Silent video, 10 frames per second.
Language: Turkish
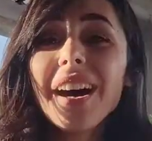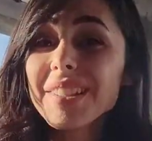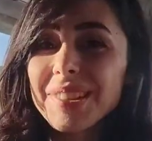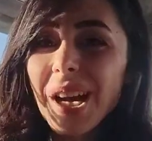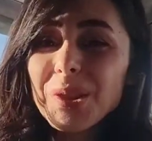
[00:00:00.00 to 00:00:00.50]

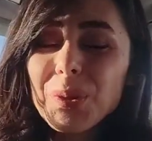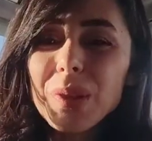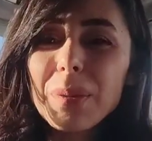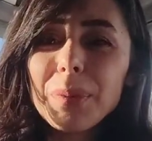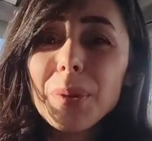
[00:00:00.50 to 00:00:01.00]
rahat rahat
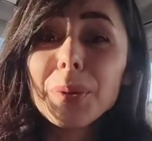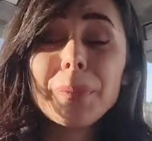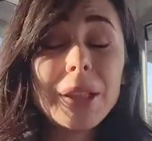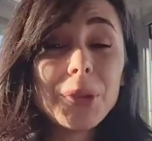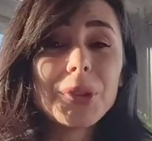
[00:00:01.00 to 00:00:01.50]

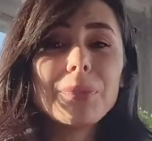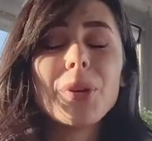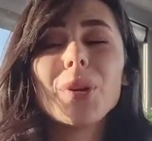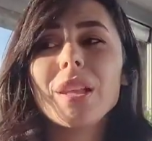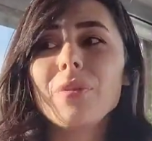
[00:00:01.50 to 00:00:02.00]
gülebiliyorum
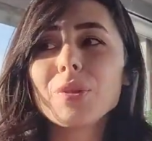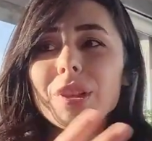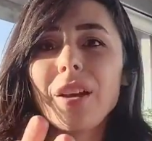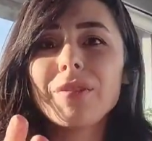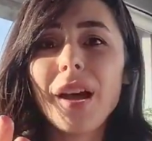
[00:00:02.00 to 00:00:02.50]
böyle
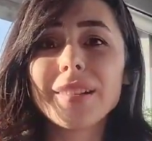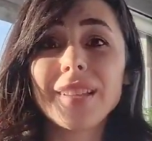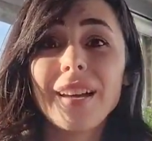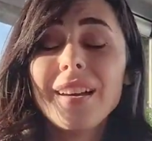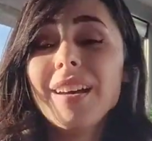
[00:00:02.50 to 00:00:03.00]

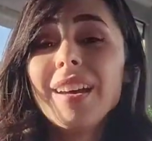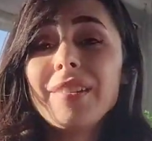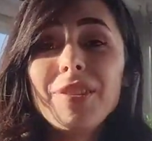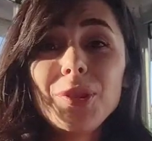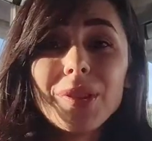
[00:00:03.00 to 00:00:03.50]
fotoğraflarda,
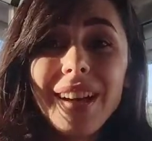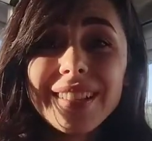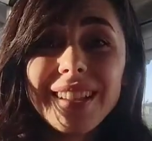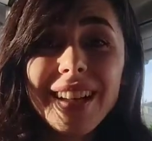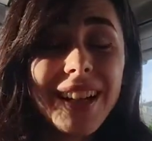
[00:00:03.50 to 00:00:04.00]

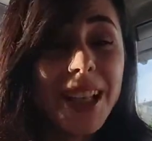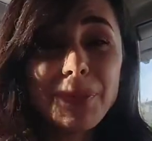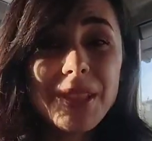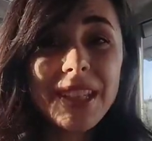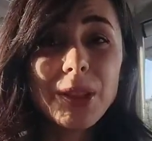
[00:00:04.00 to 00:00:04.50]
videolarda rahat
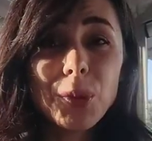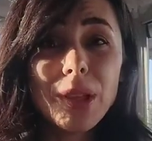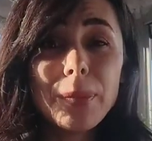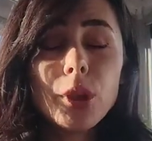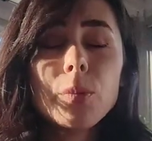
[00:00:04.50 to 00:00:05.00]
bir şekilde
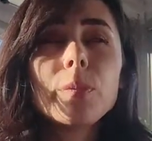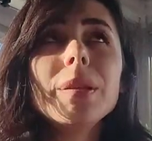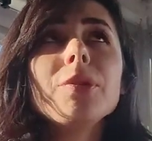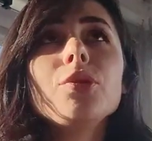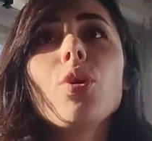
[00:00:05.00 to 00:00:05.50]
gülebiliyorum. Bu
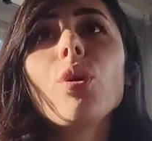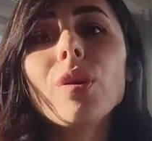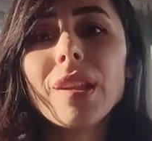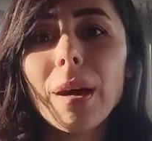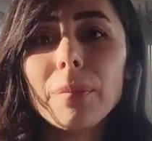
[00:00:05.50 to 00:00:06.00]
benim için çok
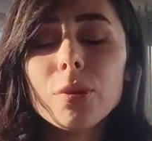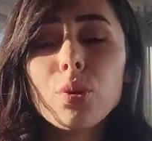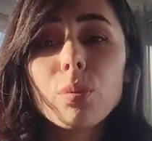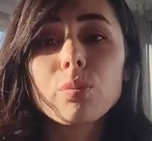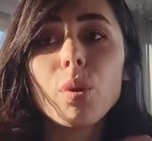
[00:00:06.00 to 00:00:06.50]
önemli.
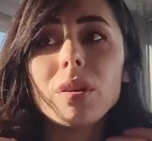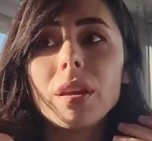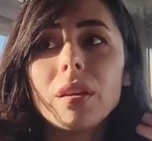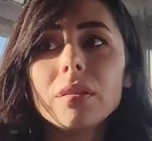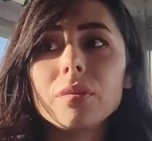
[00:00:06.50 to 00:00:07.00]
Çok böyle